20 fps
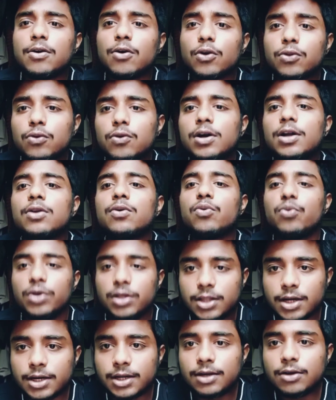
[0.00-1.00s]
গতকাল কুড়ি
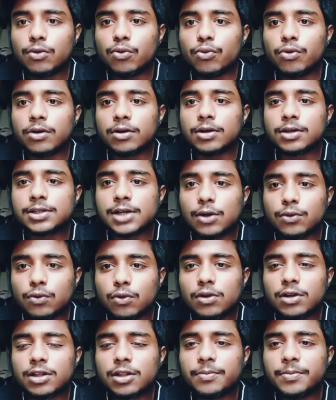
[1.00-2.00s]
তারিখ সাউথ
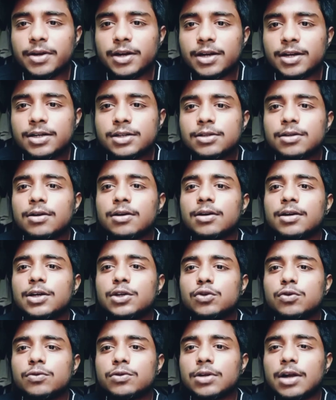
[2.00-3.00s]
কলকাতা মেরিনার্স
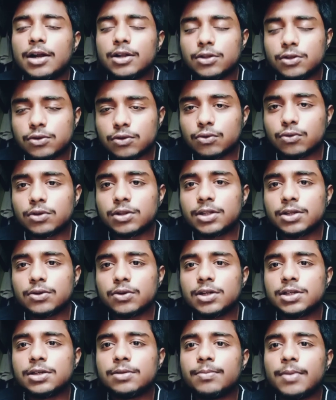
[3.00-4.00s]
কিছু সাহায্য করতে
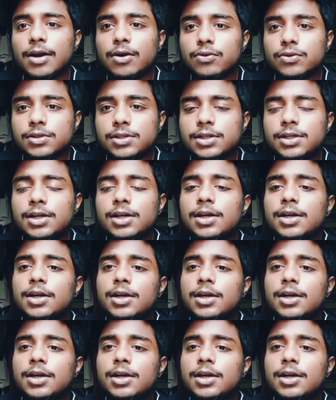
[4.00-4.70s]
চলেছেন মানুষদের